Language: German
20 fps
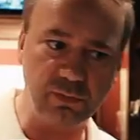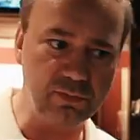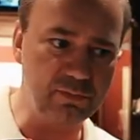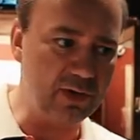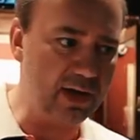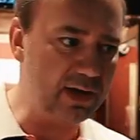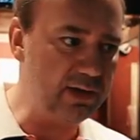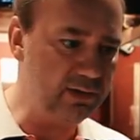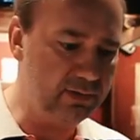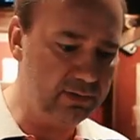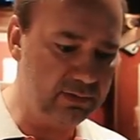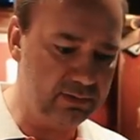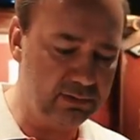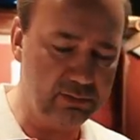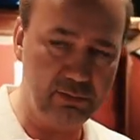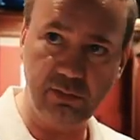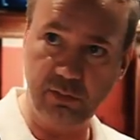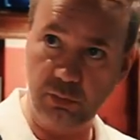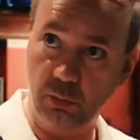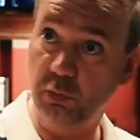und waren äh,
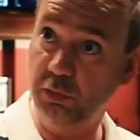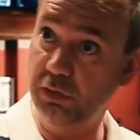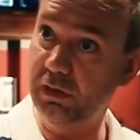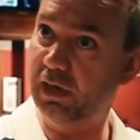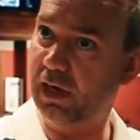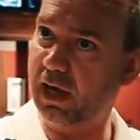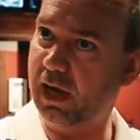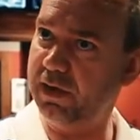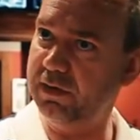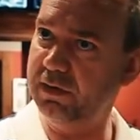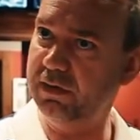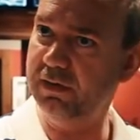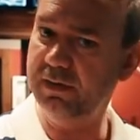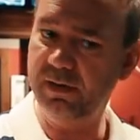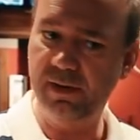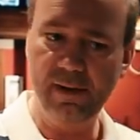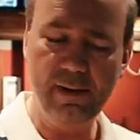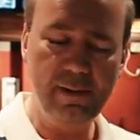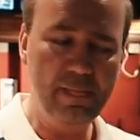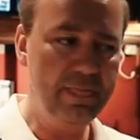eine ungeladene
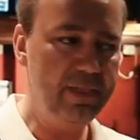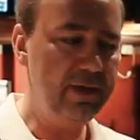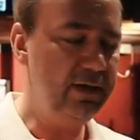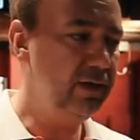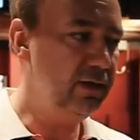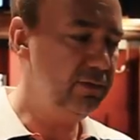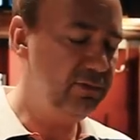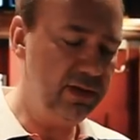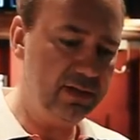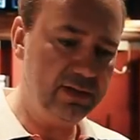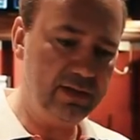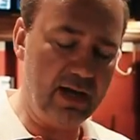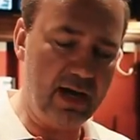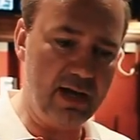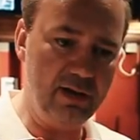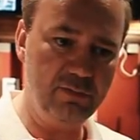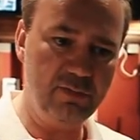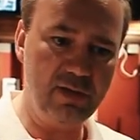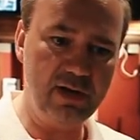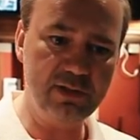äh, während der
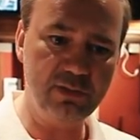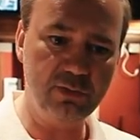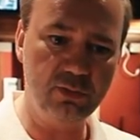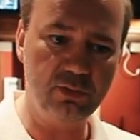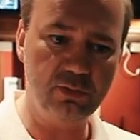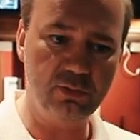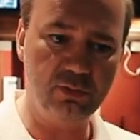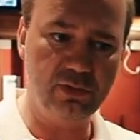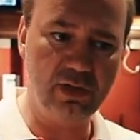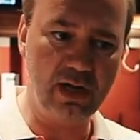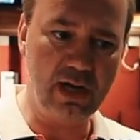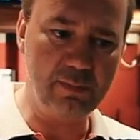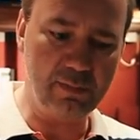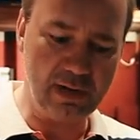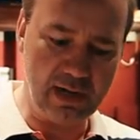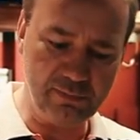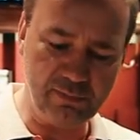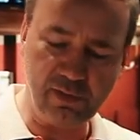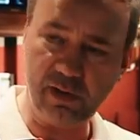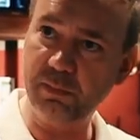Einweisung und haben
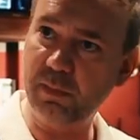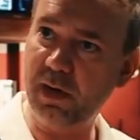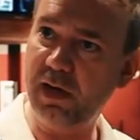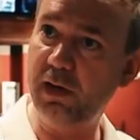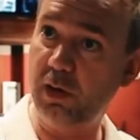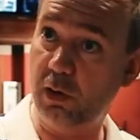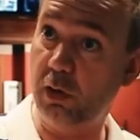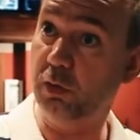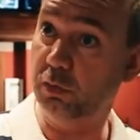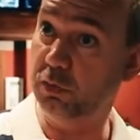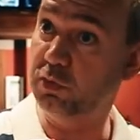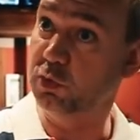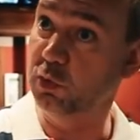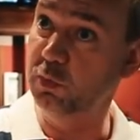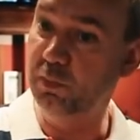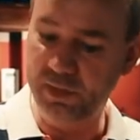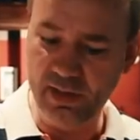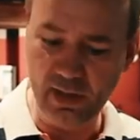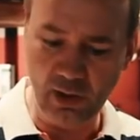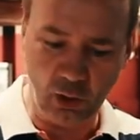einfach mal zu
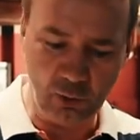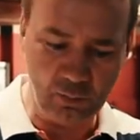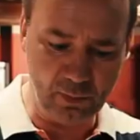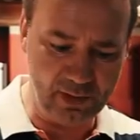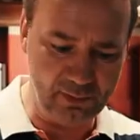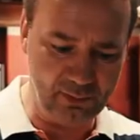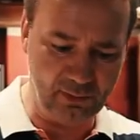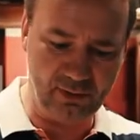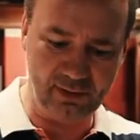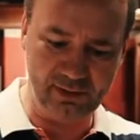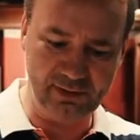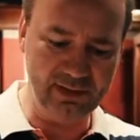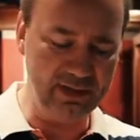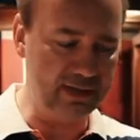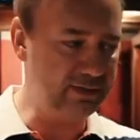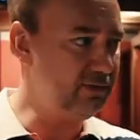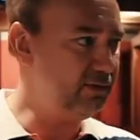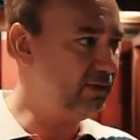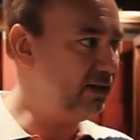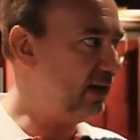mir auch mal, boah, hier,
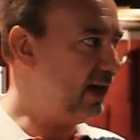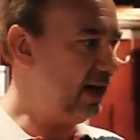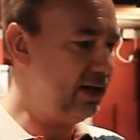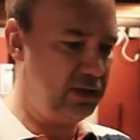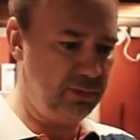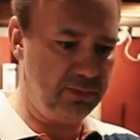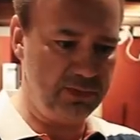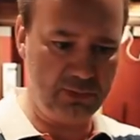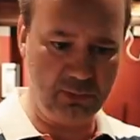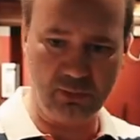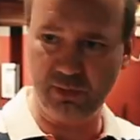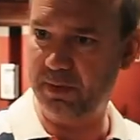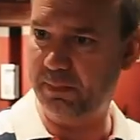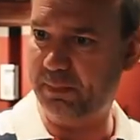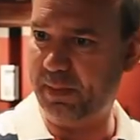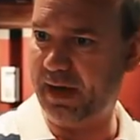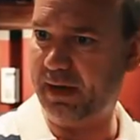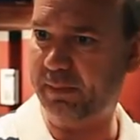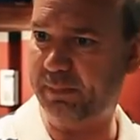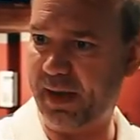das ist ja eine echte Pistole,
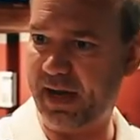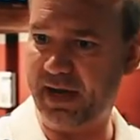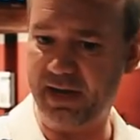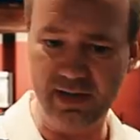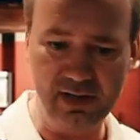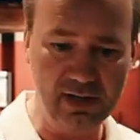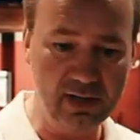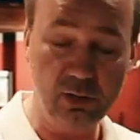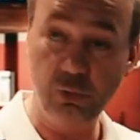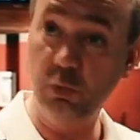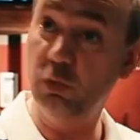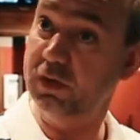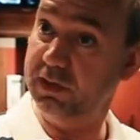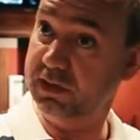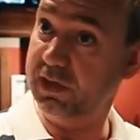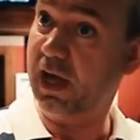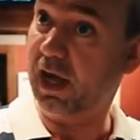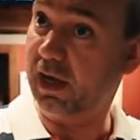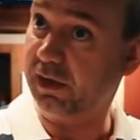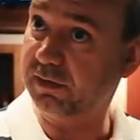peng, peng, nur
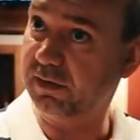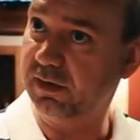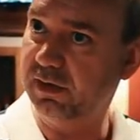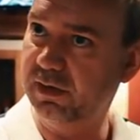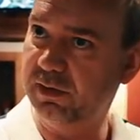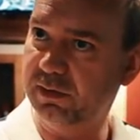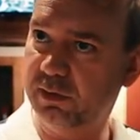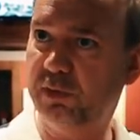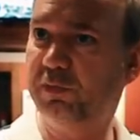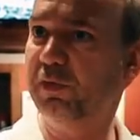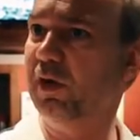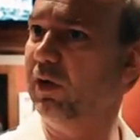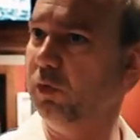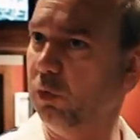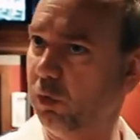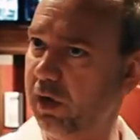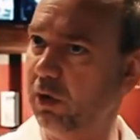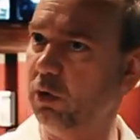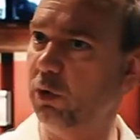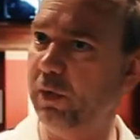gesagt. Das war
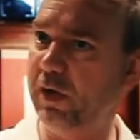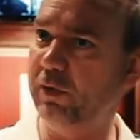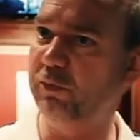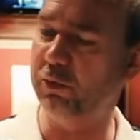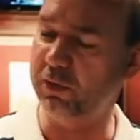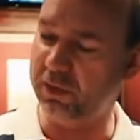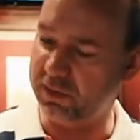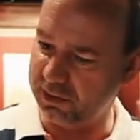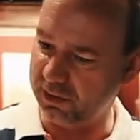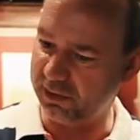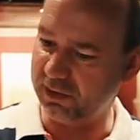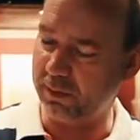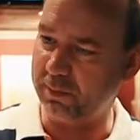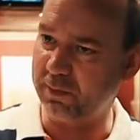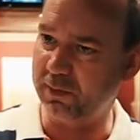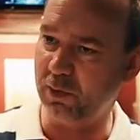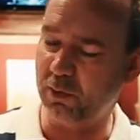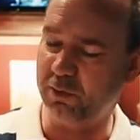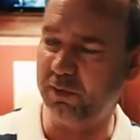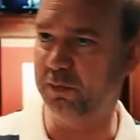genau der Moment, wo ich gesagt habe,
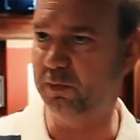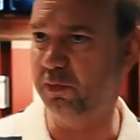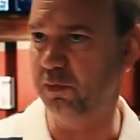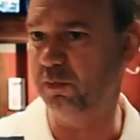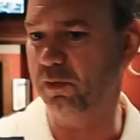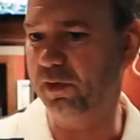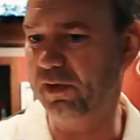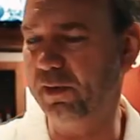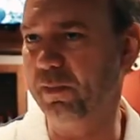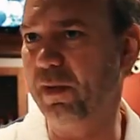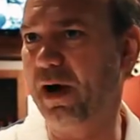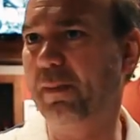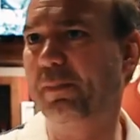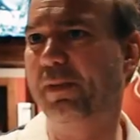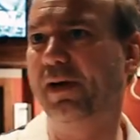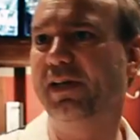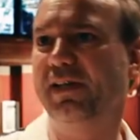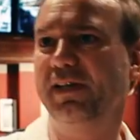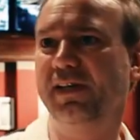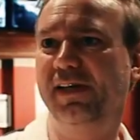pass auf, jetzt müssen wir hier mal
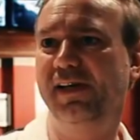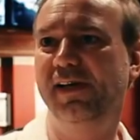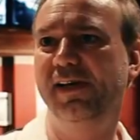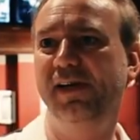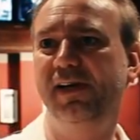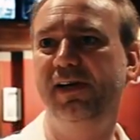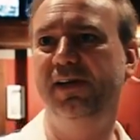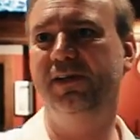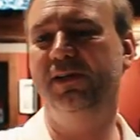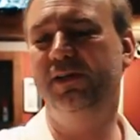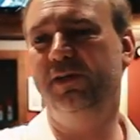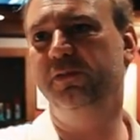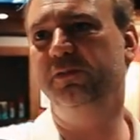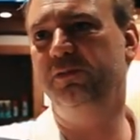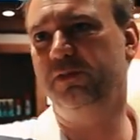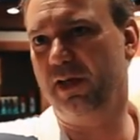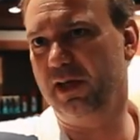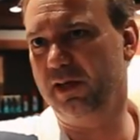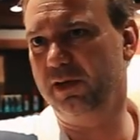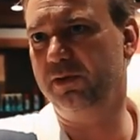abbrechen. Äh,
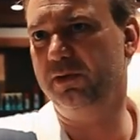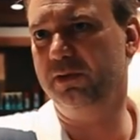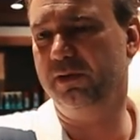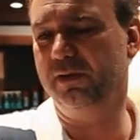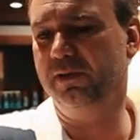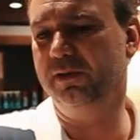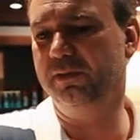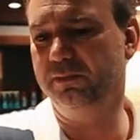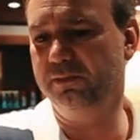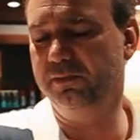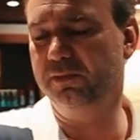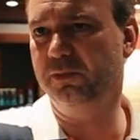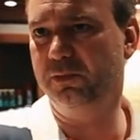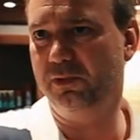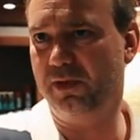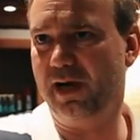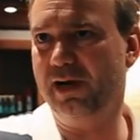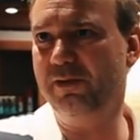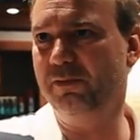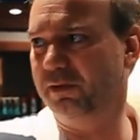vielleicht ähm,
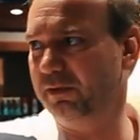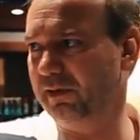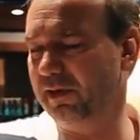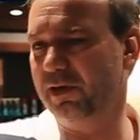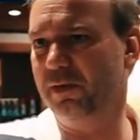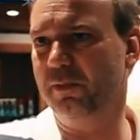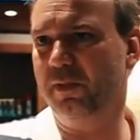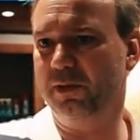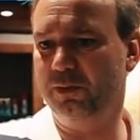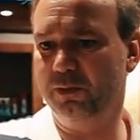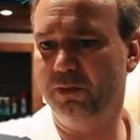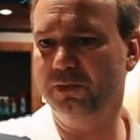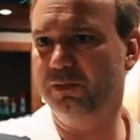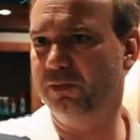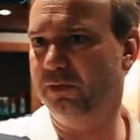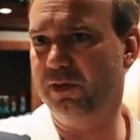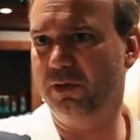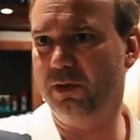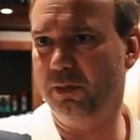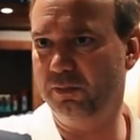unterhalten wir uns gleich nochmal kurz
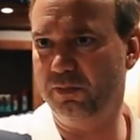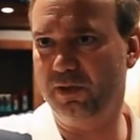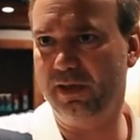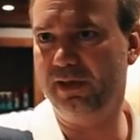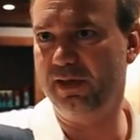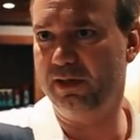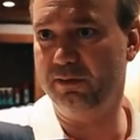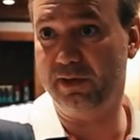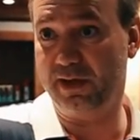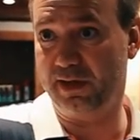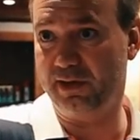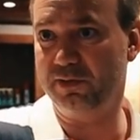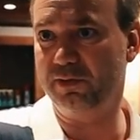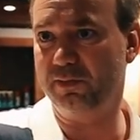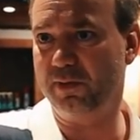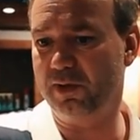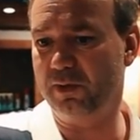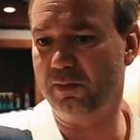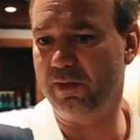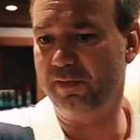und ihr kommt vielleicht irgendwann anders
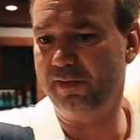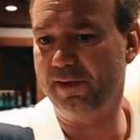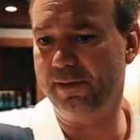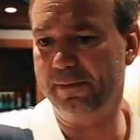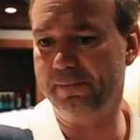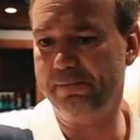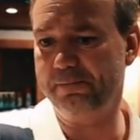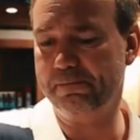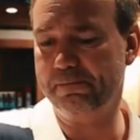mal nochmal wieder.